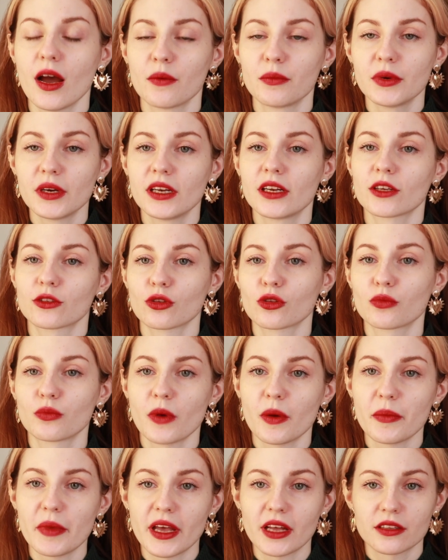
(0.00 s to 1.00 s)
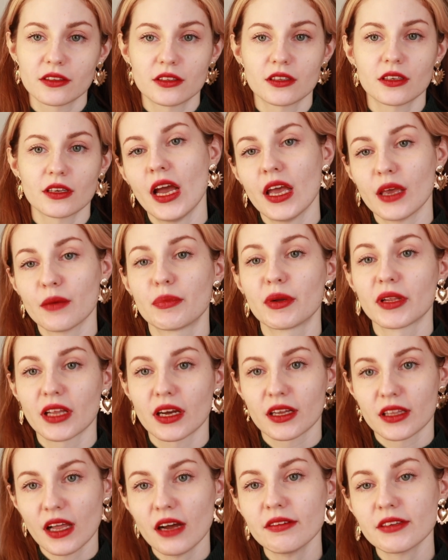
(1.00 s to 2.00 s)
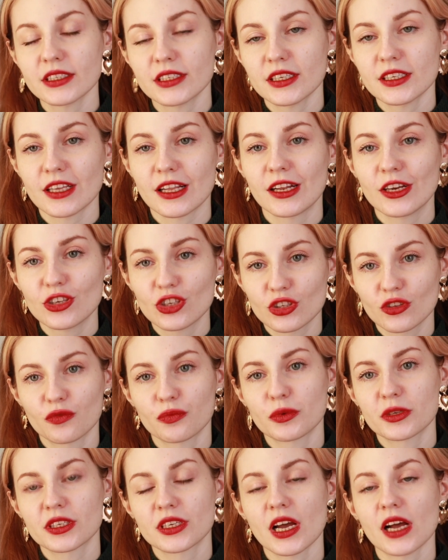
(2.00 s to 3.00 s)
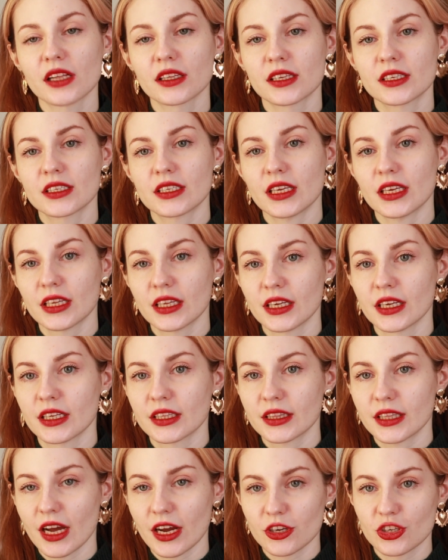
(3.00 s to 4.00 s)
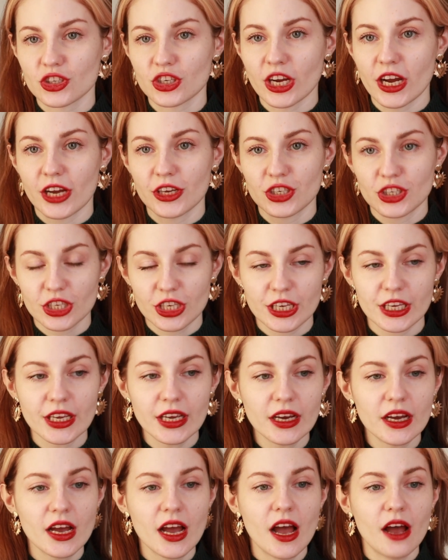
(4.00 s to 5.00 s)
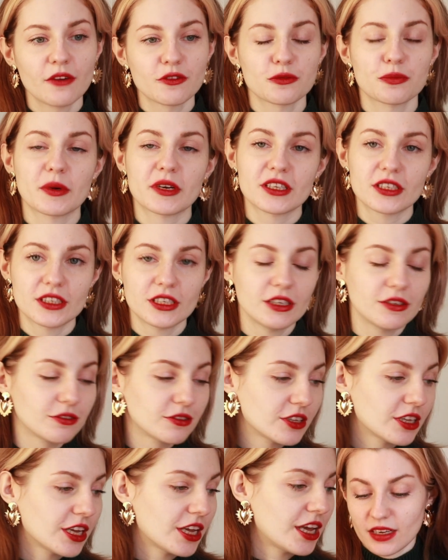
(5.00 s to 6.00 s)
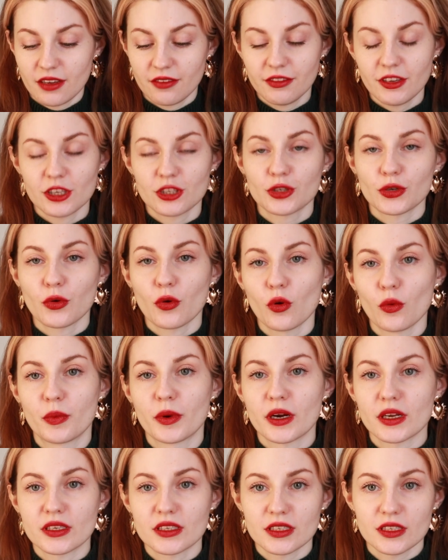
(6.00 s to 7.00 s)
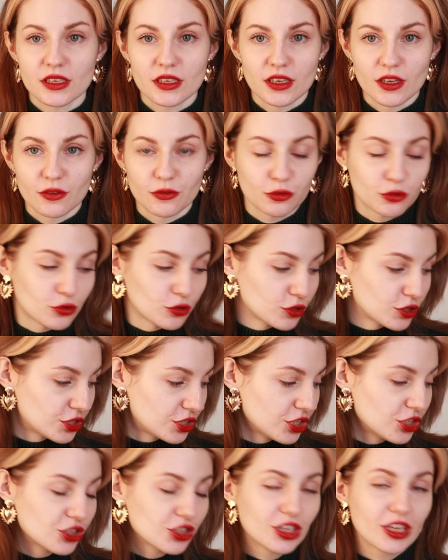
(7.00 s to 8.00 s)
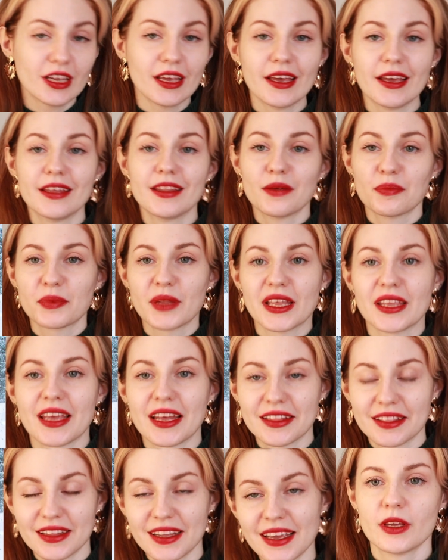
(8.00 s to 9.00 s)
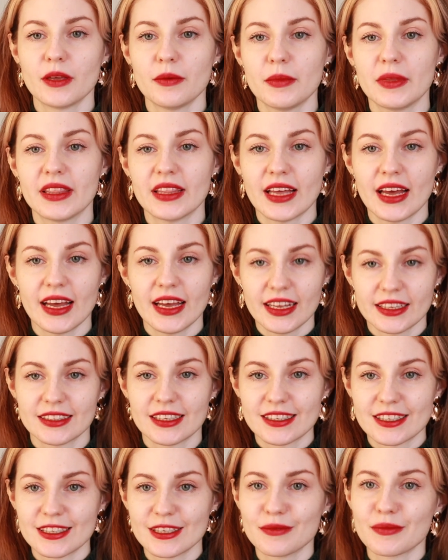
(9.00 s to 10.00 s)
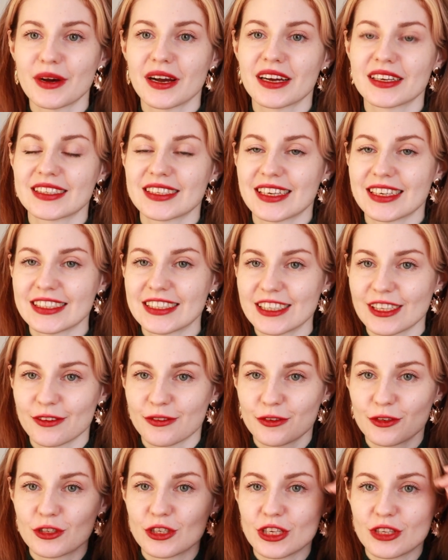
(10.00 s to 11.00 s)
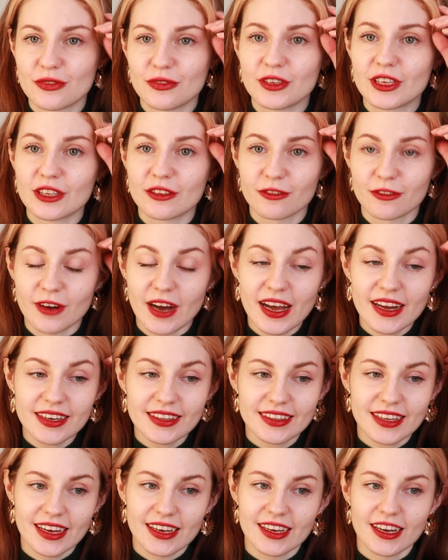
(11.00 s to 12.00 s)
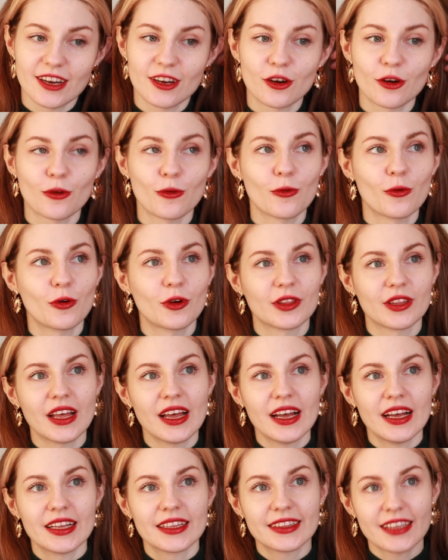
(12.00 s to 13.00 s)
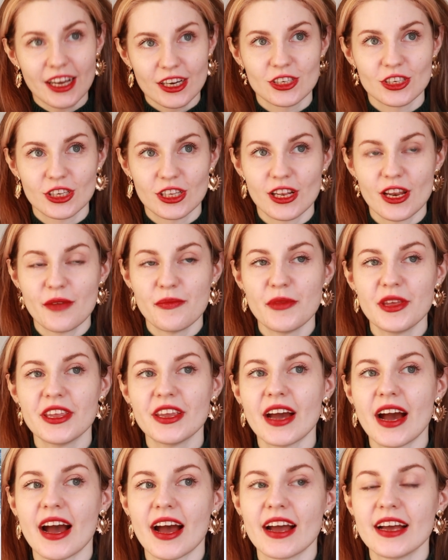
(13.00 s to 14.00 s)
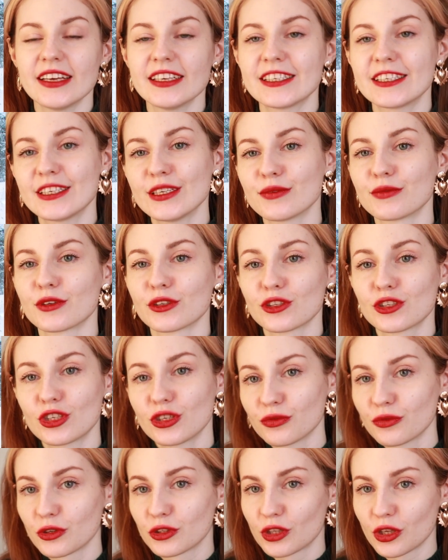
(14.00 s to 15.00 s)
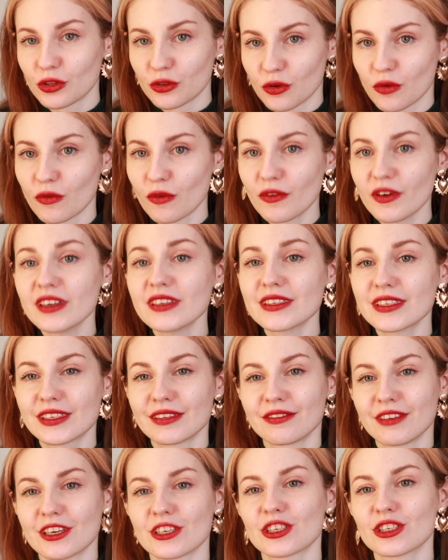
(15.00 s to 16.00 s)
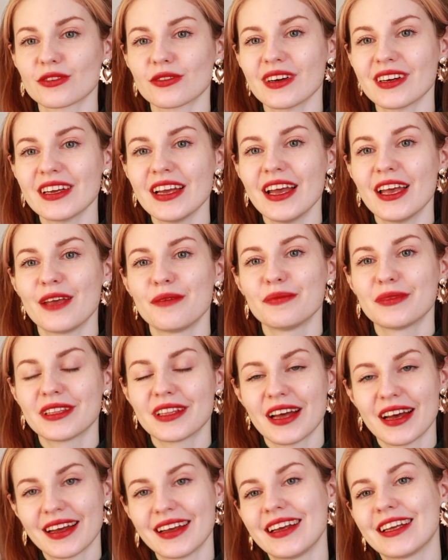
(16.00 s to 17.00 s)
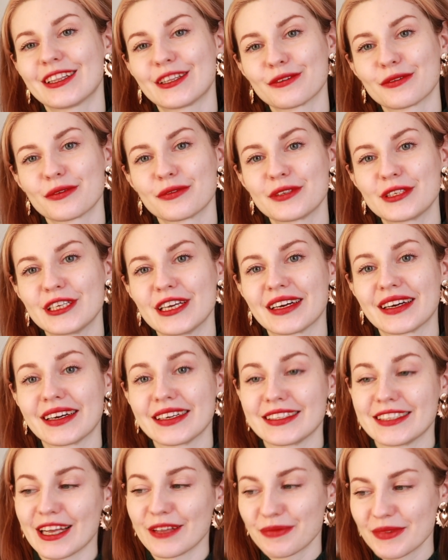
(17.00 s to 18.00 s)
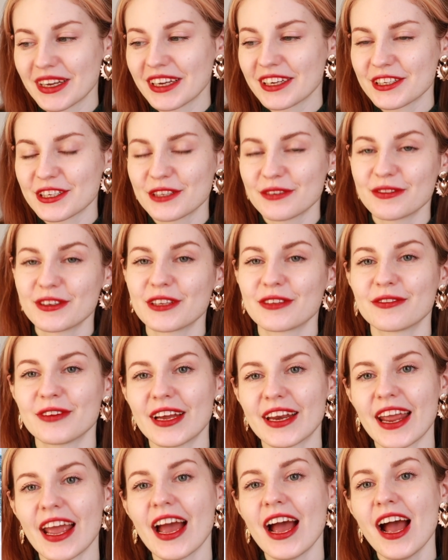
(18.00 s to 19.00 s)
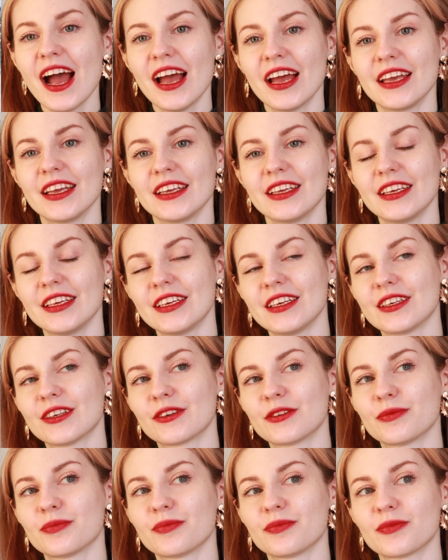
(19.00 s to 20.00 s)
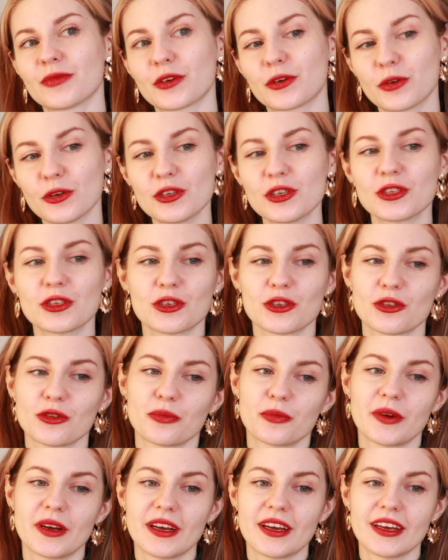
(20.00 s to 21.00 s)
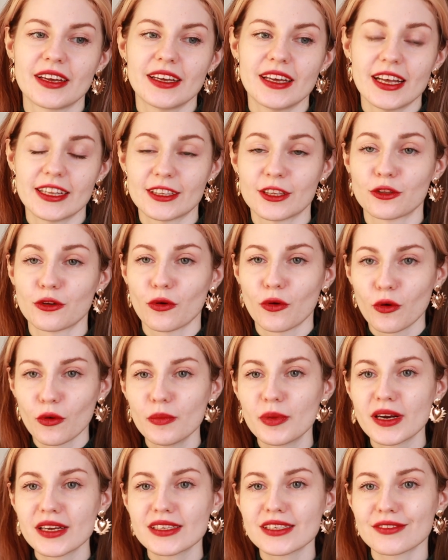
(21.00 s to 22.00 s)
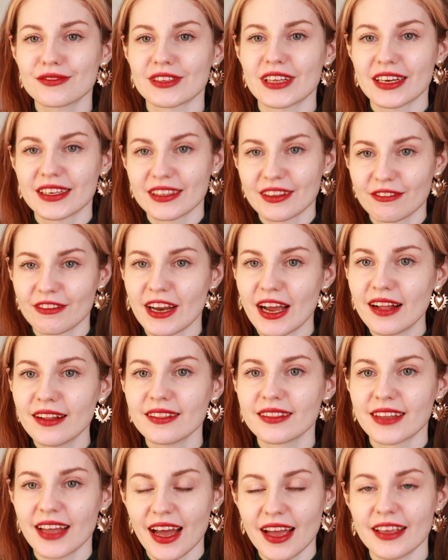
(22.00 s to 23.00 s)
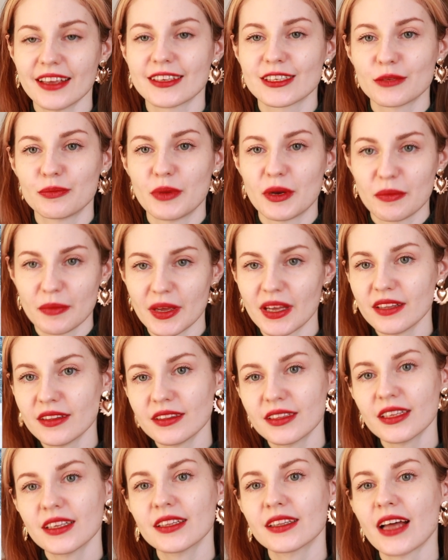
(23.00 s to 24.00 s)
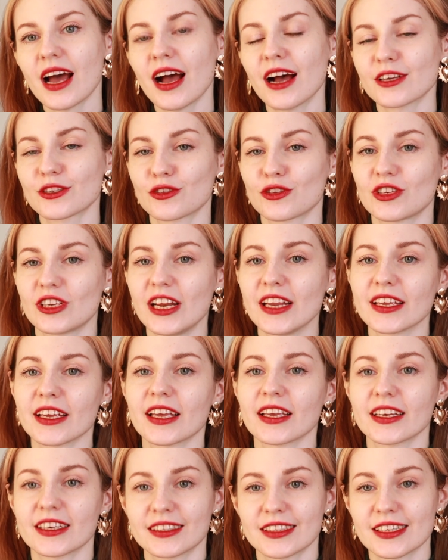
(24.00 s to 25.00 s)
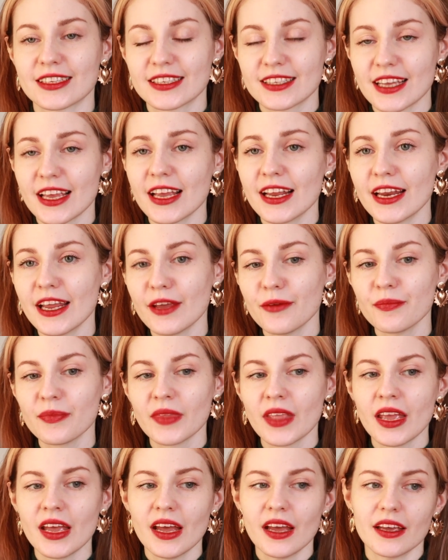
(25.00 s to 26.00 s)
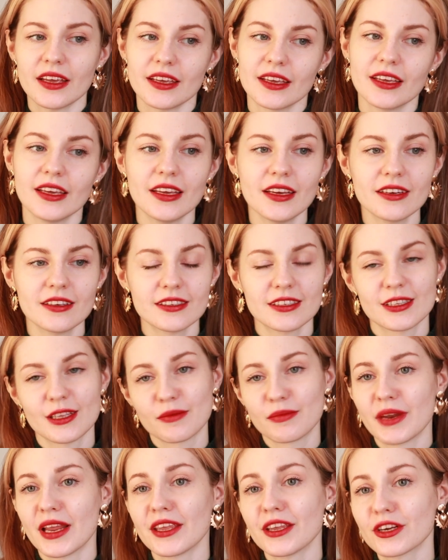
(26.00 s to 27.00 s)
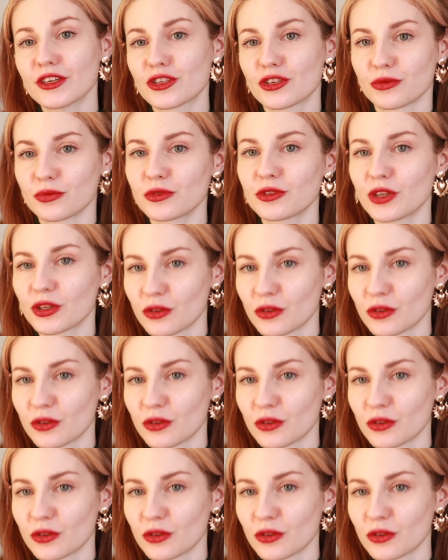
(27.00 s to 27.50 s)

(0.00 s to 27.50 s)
были на тот момент. И балаклава здесь отлично вписалась, и также очки спортивные. Весь образ футуристичный, инопланетный. Именно этот снимок захотела включить в январь, так как он также для меня символ чего-то нового, свежего. Именно этого все хотят, мне кажется, в январе. И хочется, чтобы этот образ вдохновлял на эксперименты, на осуществление каких-то целей и стремление к чему-то